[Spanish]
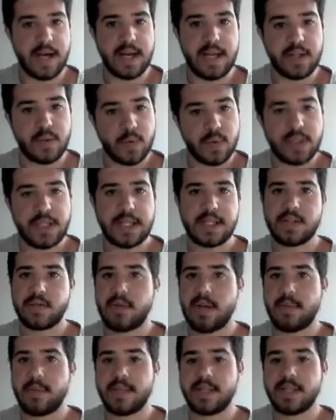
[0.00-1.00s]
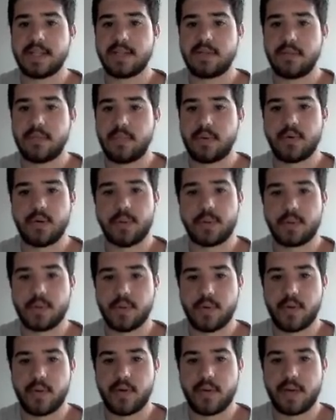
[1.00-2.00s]
gratuita, seguramente sería un poco
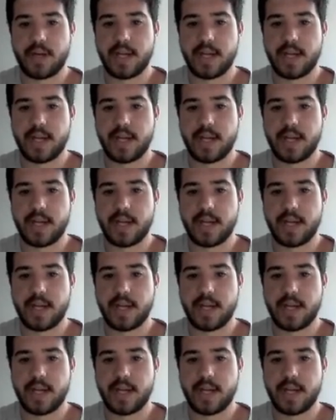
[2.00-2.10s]
absurdo